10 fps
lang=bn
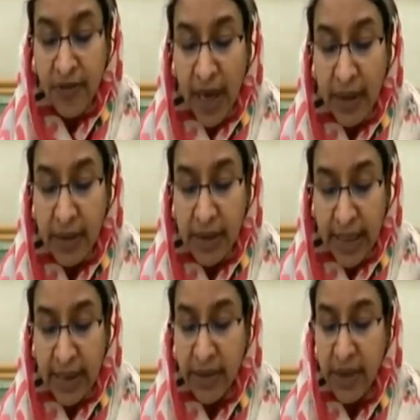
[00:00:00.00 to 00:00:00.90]
হায়ার
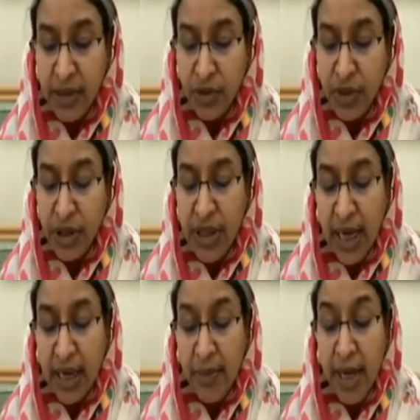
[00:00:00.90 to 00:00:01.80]
সেকেন্ডারি এডুকেশন
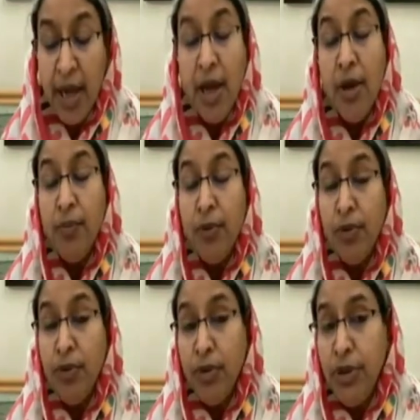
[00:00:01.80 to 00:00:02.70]
আগামী
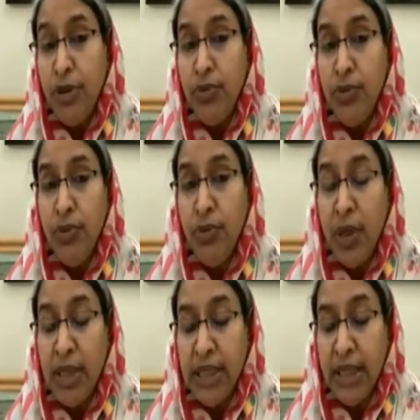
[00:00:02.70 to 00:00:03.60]
পনেরোই জুন দু
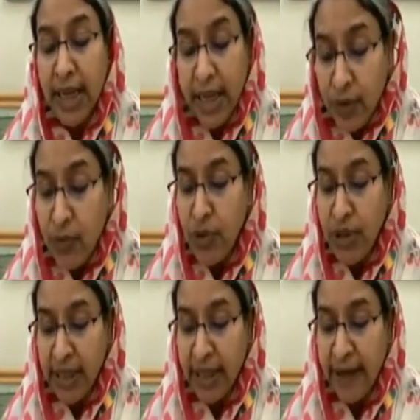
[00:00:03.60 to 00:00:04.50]
একুশ
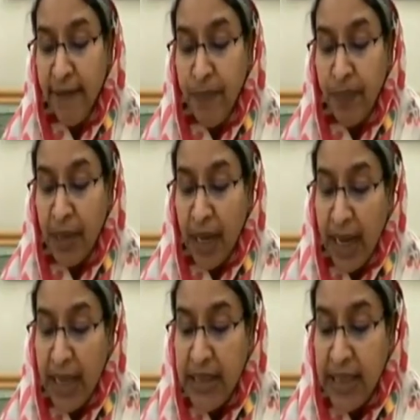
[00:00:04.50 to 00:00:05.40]
থেকে
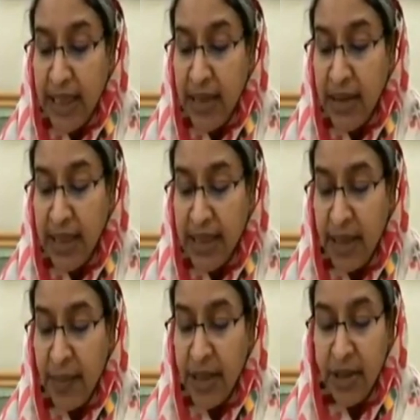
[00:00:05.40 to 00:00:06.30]
হায়ার সেকেন্ডারি
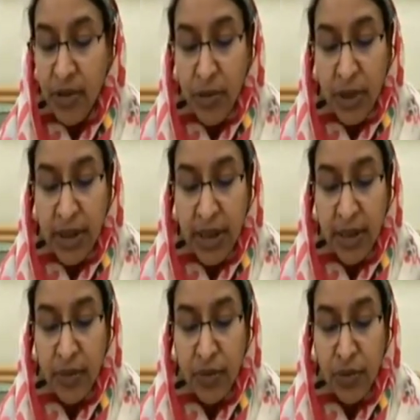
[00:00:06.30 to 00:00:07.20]
এক্সামিনেশন দু
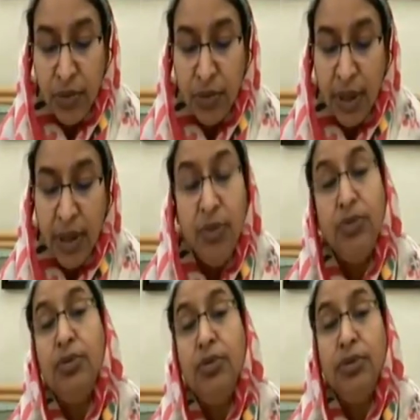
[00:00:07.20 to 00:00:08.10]
একুশ শুরু করার
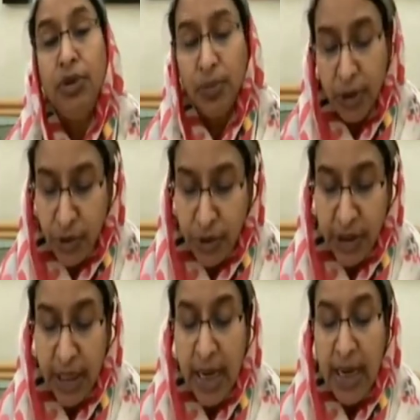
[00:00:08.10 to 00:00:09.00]
নতুন সময়সূচি
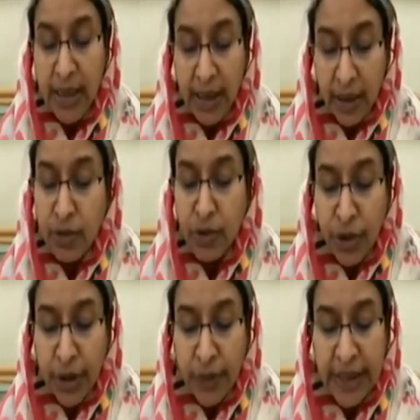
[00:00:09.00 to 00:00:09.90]
তারা ঘোষণা
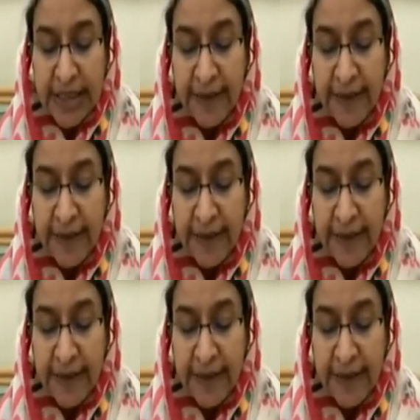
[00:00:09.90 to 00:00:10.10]
করেছে